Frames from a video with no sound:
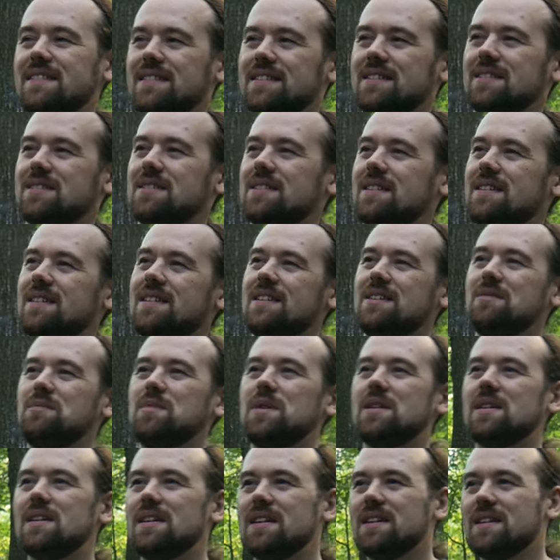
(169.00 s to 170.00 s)
Но для
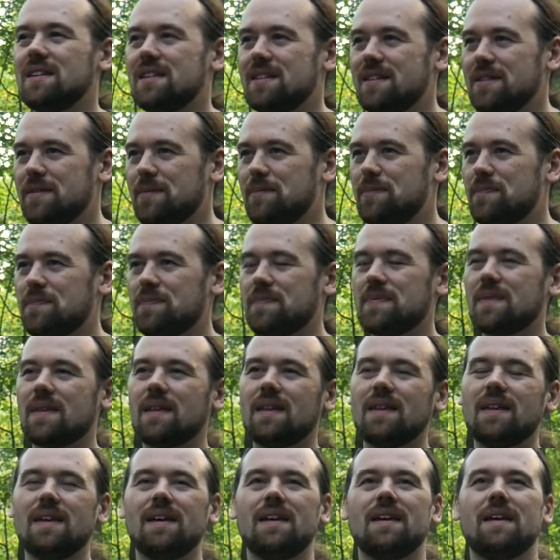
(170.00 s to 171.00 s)
меня это
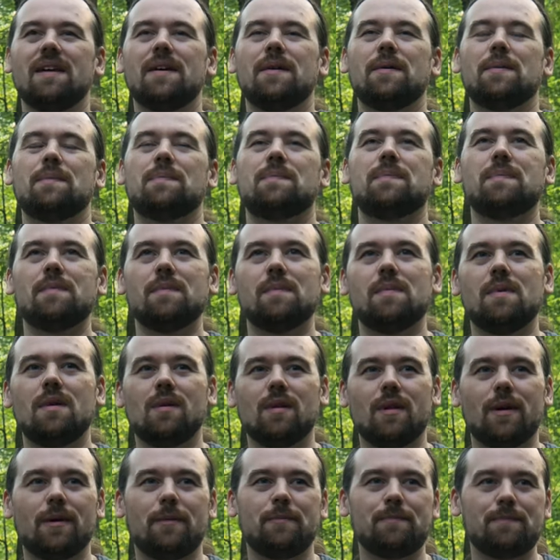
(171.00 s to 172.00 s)

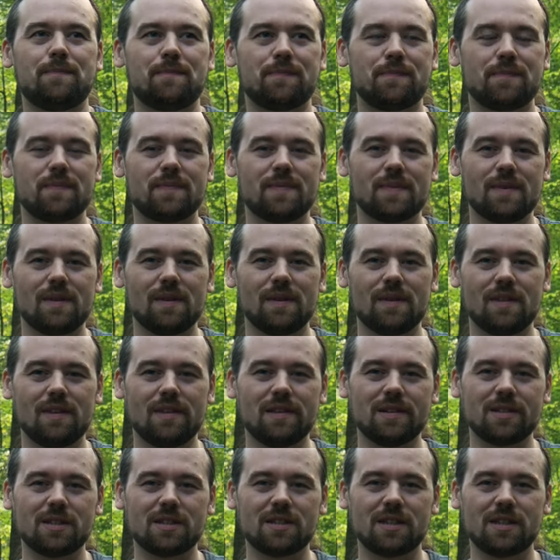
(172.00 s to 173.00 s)
было
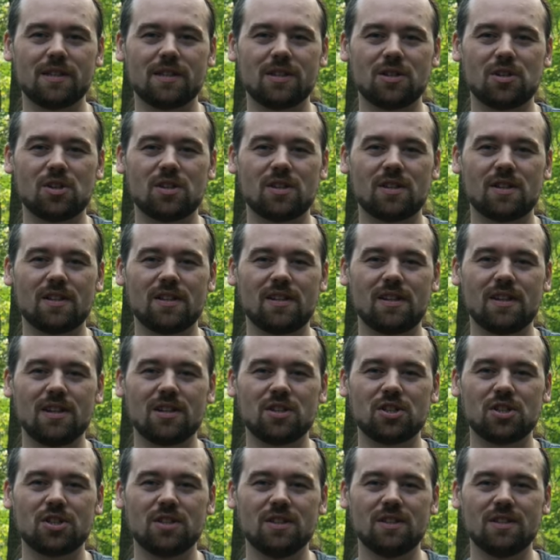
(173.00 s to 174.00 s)
достаточно
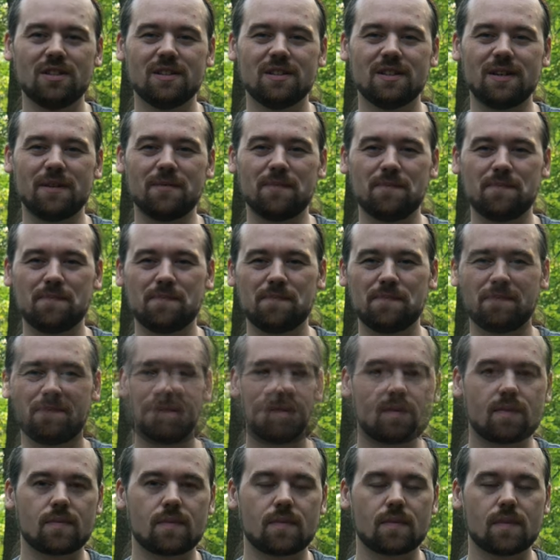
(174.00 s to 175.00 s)
неожиданно.
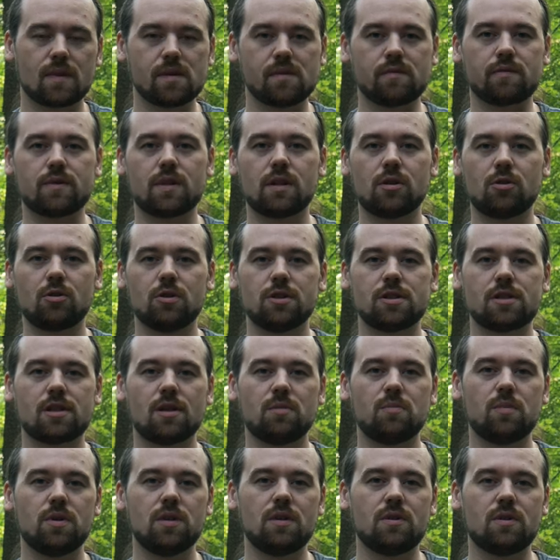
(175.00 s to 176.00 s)
Второе
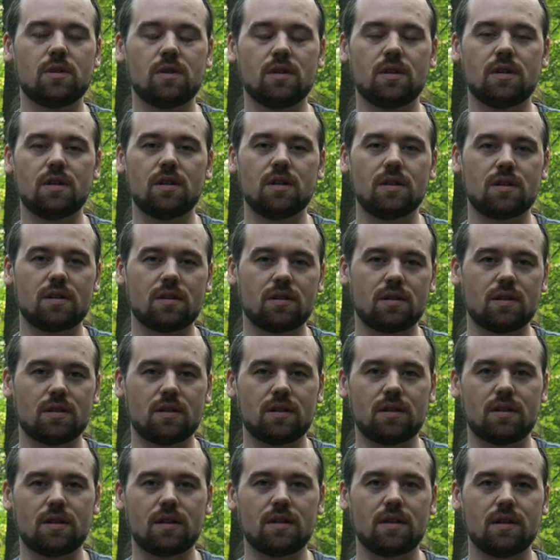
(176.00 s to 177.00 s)
событие –
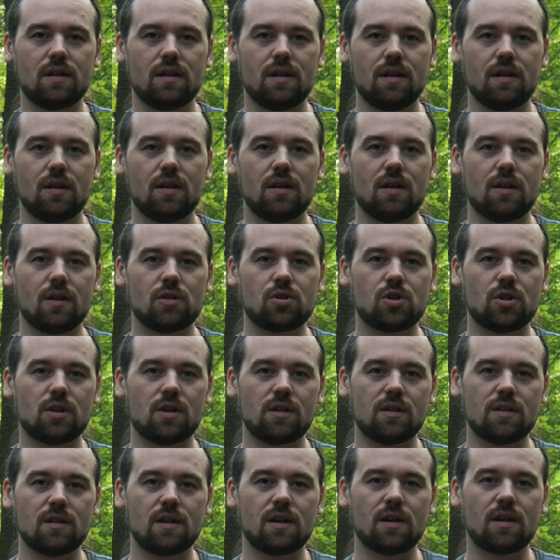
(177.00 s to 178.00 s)
это
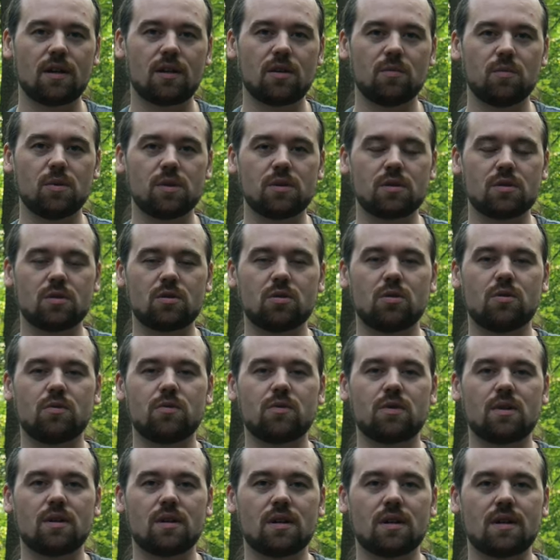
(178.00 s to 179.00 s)
очередная
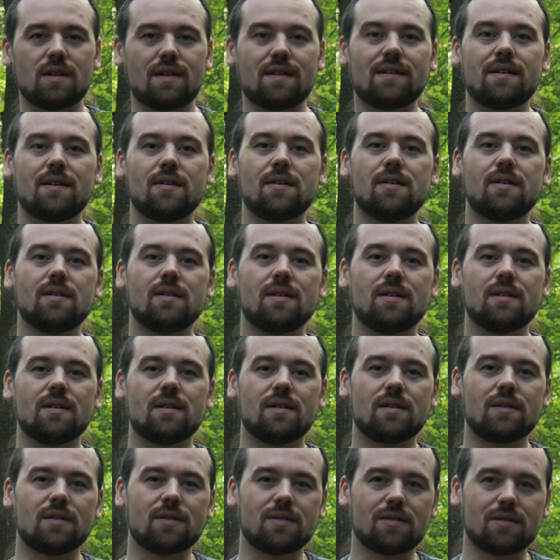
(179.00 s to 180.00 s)
командировка
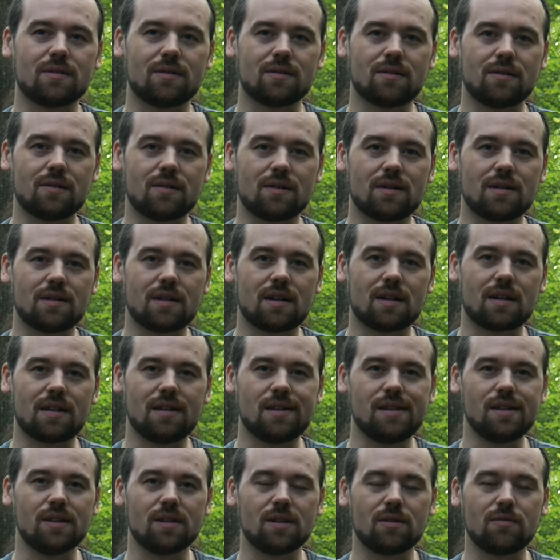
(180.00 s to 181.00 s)
а, на
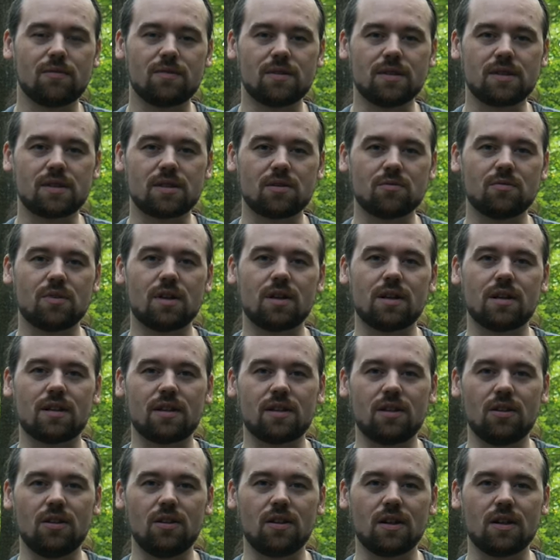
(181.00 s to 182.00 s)
кинофестиваль
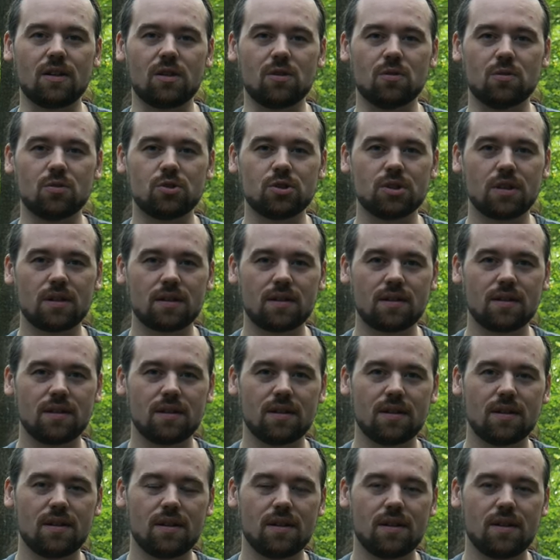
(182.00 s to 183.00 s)
«Киноежик».
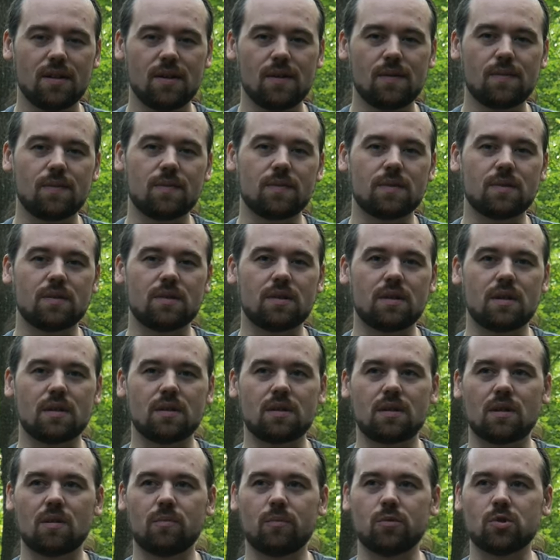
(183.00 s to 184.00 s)
Вот я
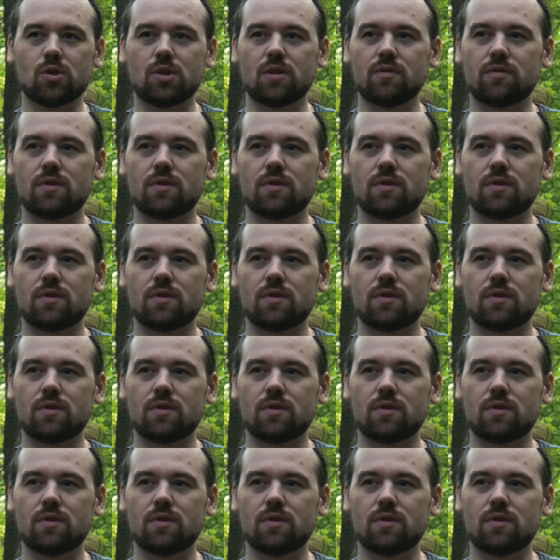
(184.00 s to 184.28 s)
там уже